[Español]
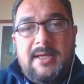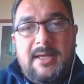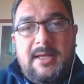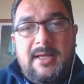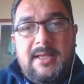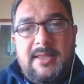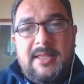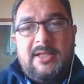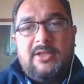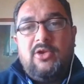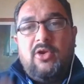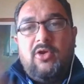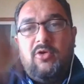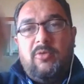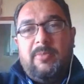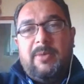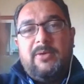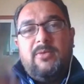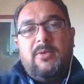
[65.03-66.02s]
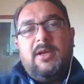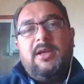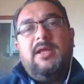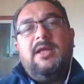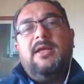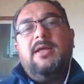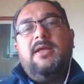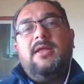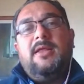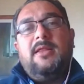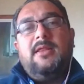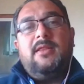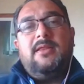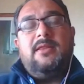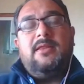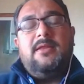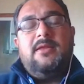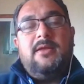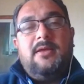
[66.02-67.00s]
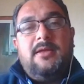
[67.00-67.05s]
eh, dentro de los manuales
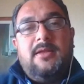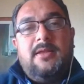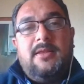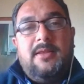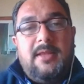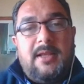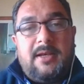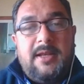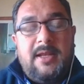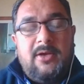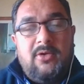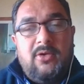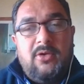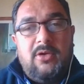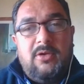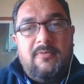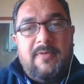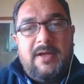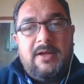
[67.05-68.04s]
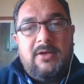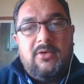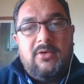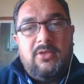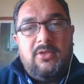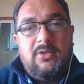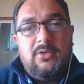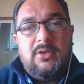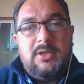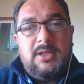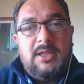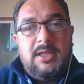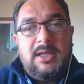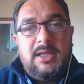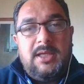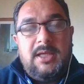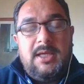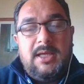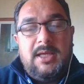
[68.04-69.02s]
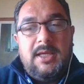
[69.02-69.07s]
eh, de, riesgo del banco donde
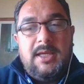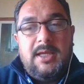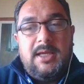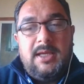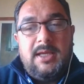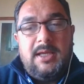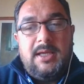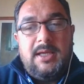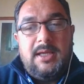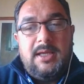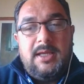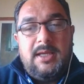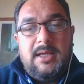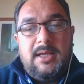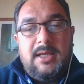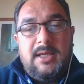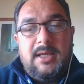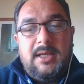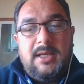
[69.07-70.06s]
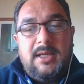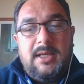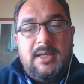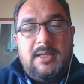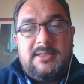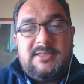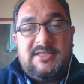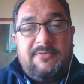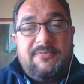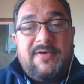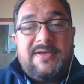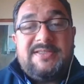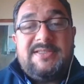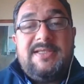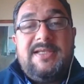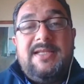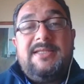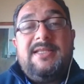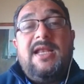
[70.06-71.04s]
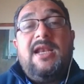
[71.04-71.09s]
se
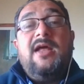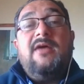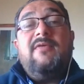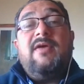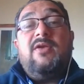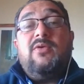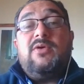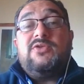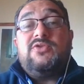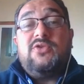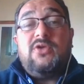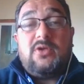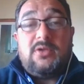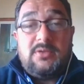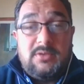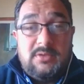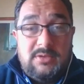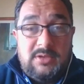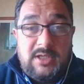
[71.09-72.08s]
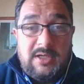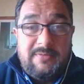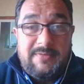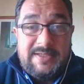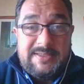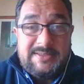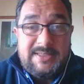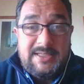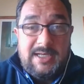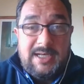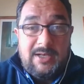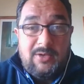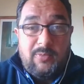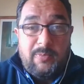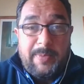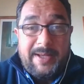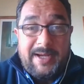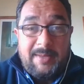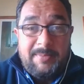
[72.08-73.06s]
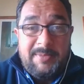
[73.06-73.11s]
facilita la evaluación y a veces los
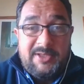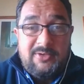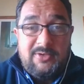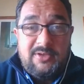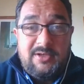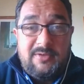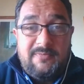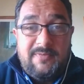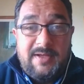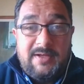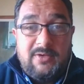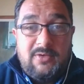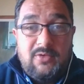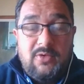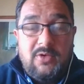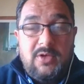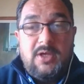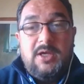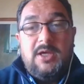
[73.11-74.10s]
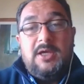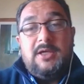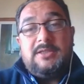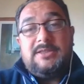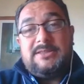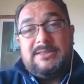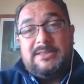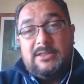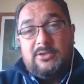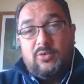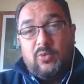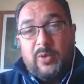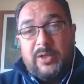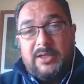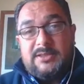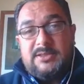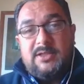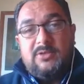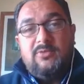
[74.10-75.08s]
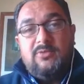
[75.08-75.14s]
parámetros del banco se
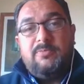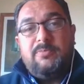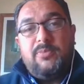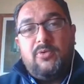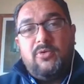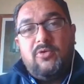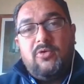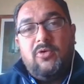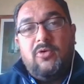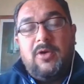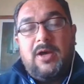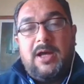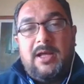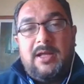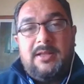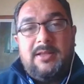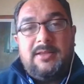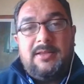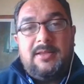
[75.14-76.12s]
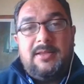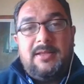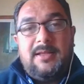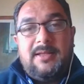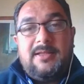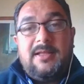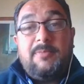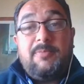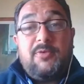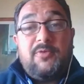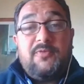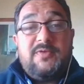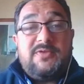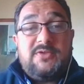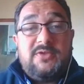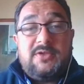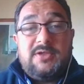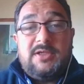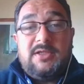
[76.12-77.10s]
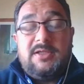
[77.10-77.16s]
tuercen un poco ante estas
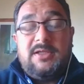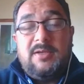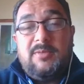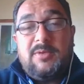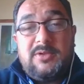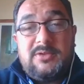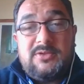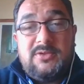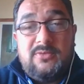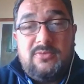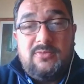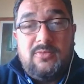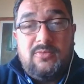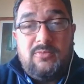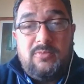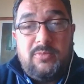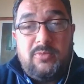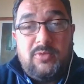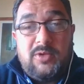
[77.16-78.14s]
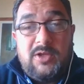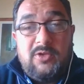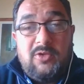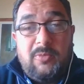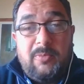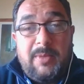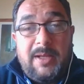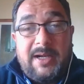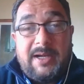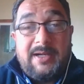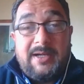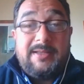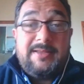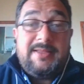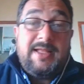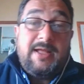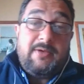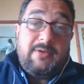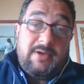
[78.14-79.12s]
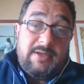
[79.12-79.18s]
profesiones, digamos, que son un poquito más
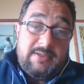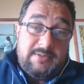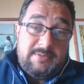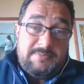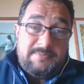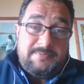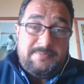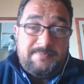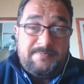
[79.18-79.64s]
rentables.